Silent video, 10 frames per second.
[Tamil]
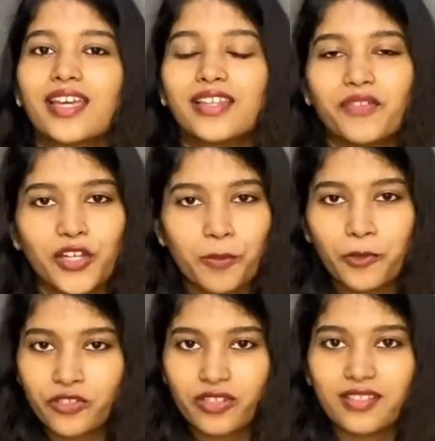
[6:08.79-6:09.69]
இந்த வீடியோ
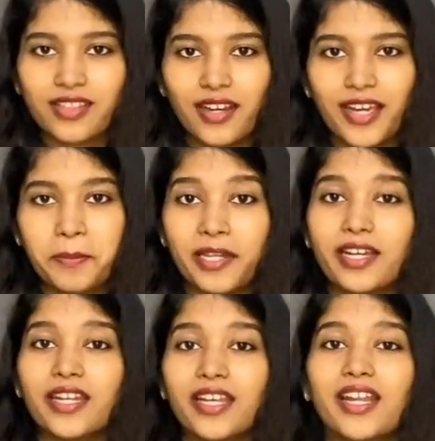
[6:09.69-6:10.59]
பிடிச்சிருந்துச்சுன்னா லைக்
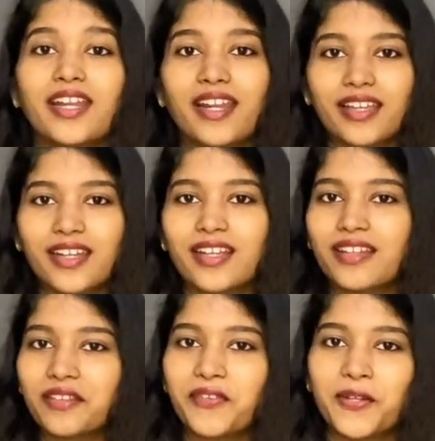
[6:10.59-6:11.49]
பண்ணுங்கள் நீங்கள் என்ன நினைக்கிறீங்க
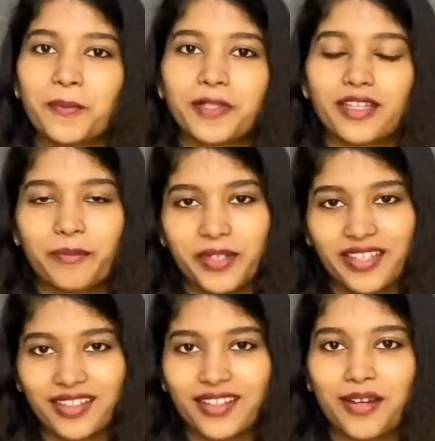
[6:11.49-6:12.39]
இந்த வீடியோ பற்றி
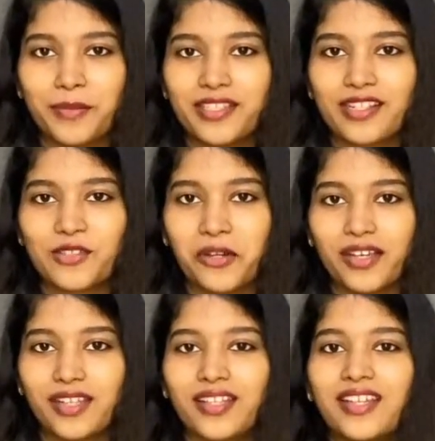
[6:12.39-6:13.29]
அப்படிங்கிறத கமெண்ட்ஸில்
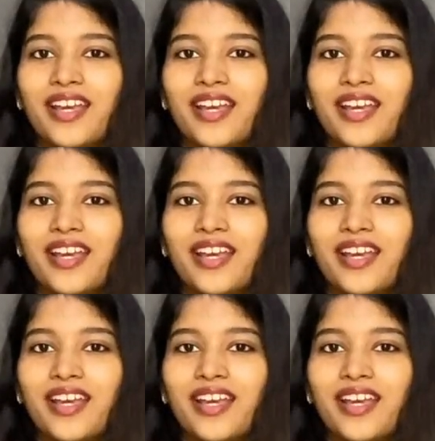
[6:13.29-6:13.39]
சொல்லுங்கள்